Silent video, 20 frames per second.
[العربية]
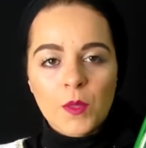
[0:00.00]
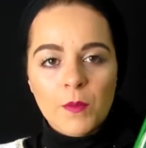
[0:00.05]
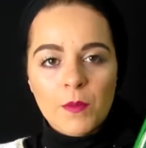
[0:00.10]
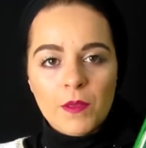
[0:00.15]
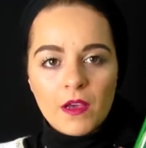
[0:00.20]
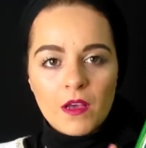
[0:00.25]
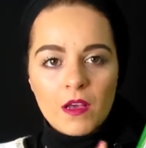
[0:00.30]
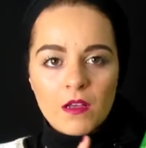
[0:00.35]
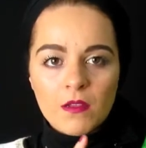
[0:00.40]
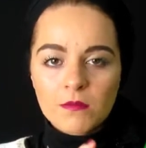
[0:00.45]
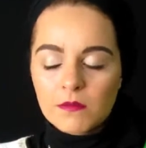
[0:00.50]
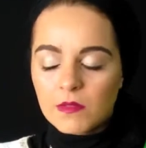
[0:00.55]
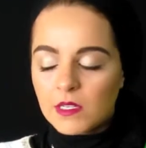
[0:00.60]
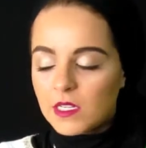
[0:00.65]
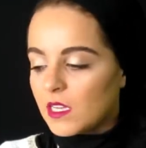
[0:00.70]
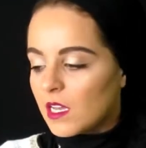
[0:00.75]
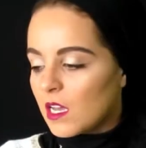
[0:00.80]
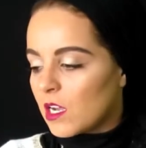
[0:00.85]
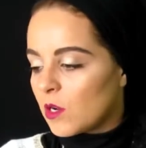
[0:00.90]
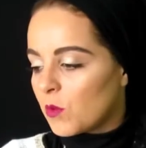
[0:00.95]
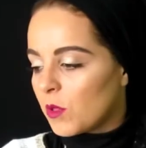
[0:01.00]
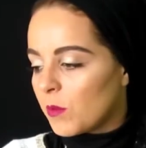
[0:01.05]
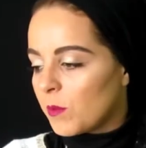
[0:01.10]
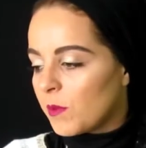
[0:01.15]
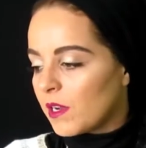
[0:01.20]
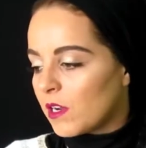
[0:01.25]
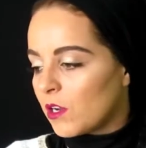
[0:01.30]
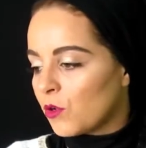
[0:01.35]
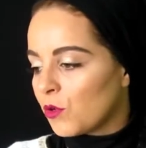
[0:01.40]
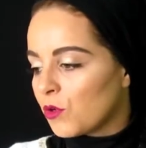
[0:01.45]
الويبيرا مليح
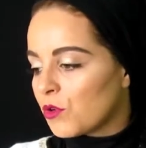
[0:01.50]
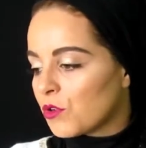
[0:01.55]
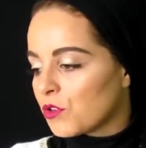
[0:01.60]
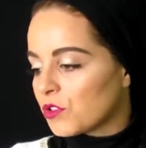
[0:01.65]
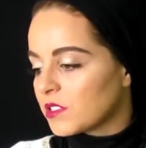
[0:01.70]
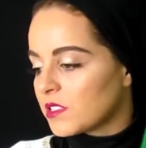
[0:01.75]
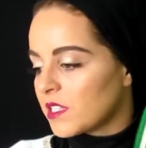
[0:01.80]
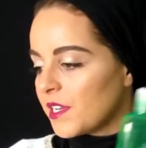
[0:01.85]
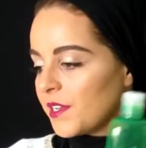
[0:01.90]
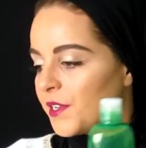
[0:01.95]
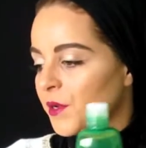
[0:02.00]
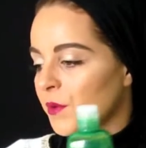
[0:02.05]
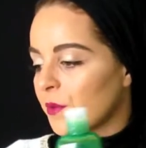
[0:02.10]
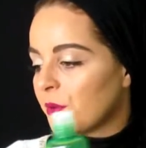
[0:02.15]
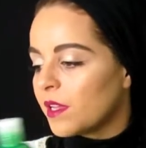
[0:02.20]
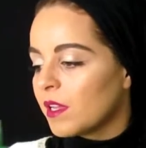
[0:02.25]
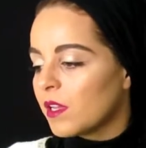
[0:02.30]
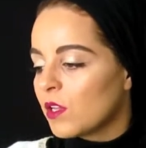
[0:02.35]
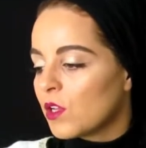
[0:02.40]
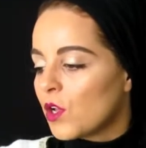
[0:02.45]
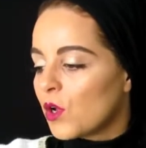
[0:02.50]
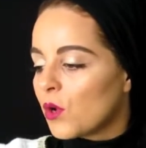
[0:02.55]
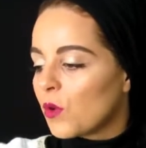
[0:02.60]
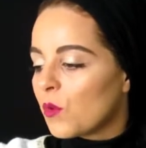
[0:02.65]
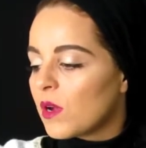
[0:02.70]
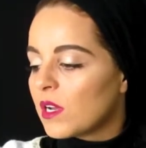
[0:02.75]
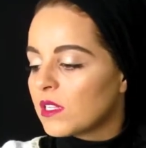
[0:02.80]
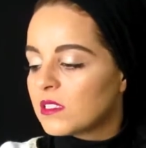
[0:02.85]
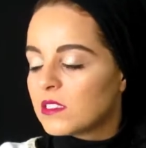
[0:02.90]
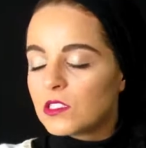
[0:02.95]
الويبيرا لو كور تاعنا وكاع
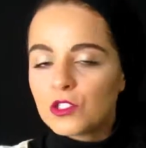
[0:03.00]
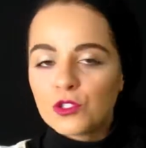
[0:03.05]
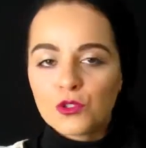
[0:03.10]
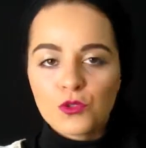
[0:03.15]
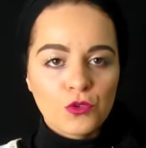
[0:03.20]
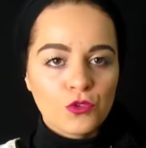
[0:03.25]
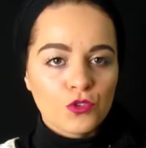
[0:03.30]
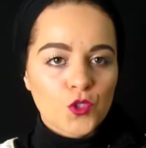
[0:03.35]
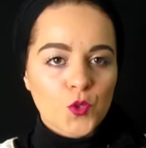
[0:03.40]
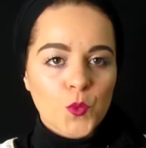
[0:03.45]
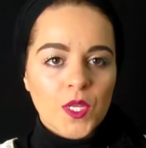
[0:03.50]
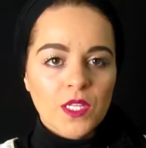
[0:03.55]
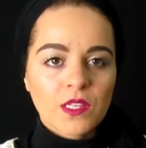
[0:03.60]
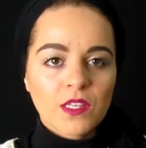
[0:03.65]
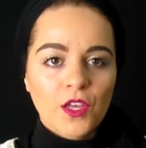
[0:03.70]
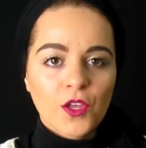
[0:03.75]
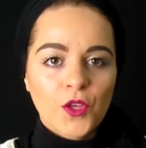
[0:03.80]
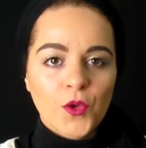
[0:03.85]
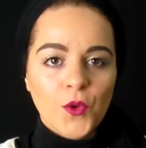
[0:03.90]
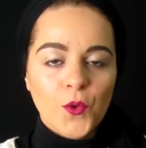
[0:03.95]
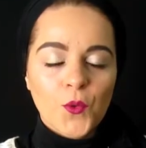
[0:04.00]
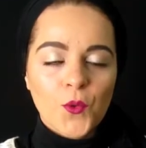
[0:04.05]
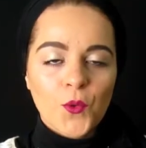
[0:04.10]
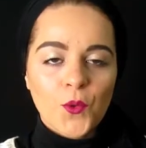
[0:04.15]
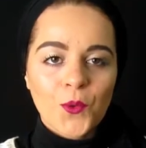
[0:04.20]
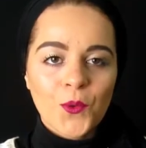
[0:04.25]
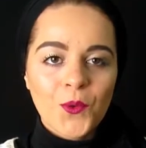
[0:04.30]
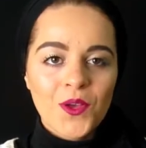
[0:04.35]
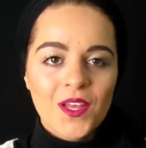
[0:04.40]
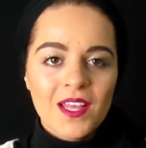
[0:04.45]
وغادي نديرو شويه تاع
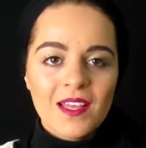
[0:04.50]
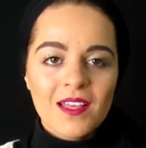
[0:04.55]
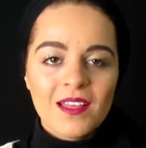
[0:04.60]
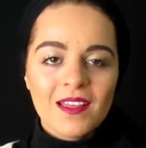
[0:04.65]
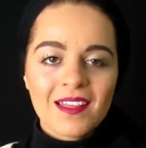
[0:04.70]
كوكو